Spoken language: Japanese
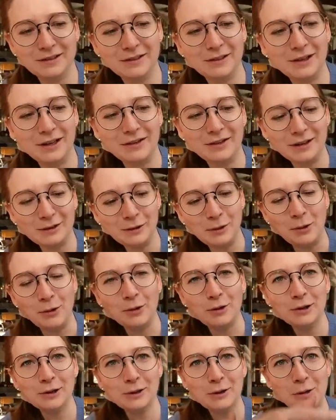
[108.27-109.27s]
これは
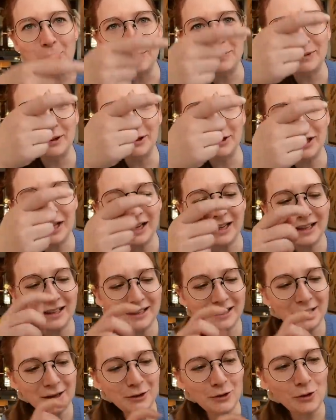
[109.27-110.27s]
トールコップの中
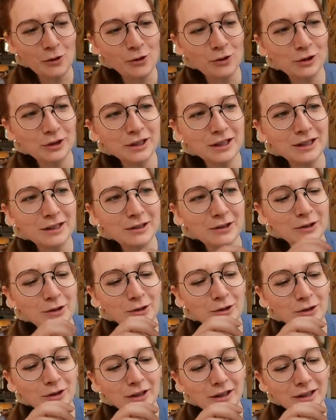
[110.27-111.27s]
にコーヒー
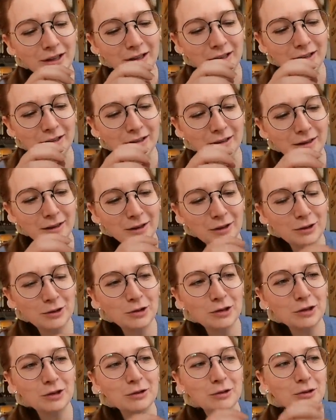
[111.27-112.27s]
と
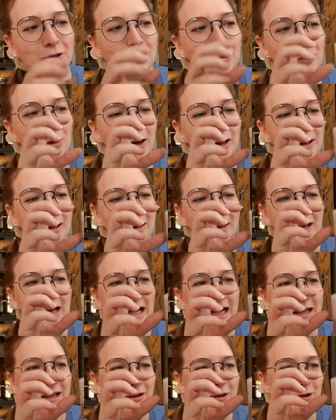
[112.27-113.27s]
牛乳と
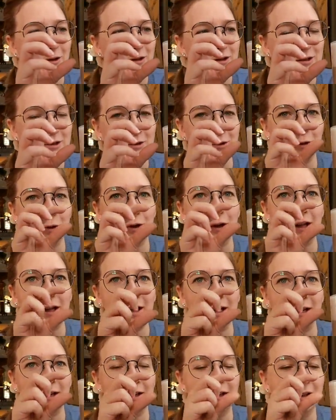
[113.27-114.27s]
あのすご
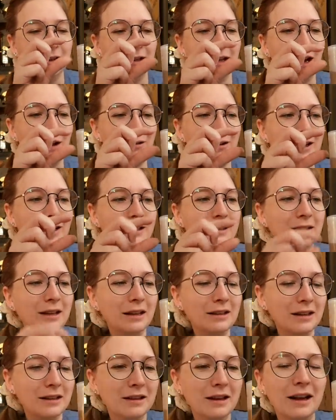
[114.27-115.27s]
い泡
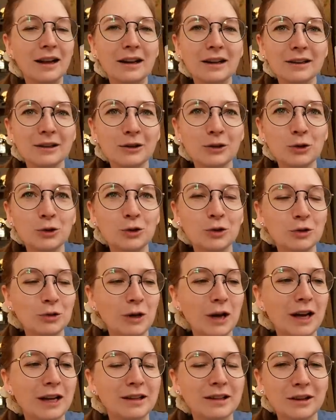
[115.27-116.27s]
立てた牛乳
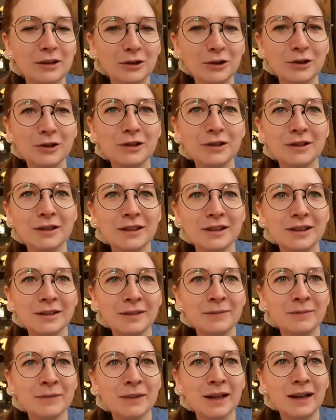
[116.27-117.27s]
が入ってるよ
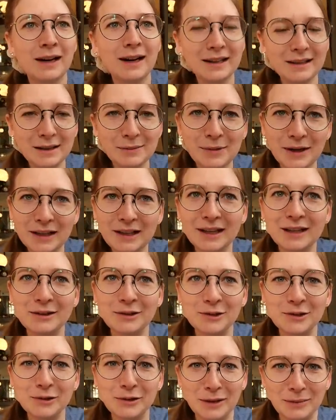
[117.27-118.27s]

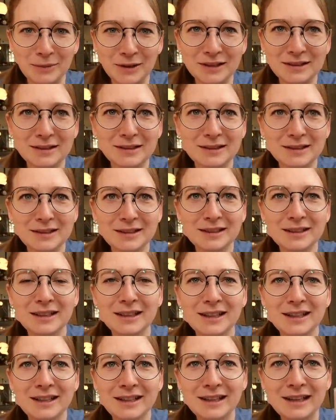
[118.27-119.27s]
ラテマキアートと言います
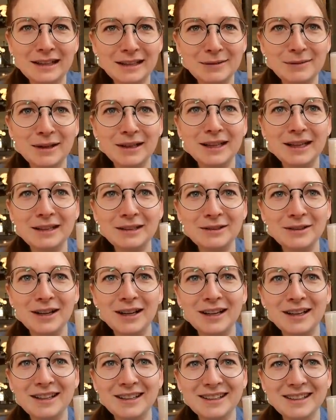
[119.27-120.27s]
ラテマキアートは日本人も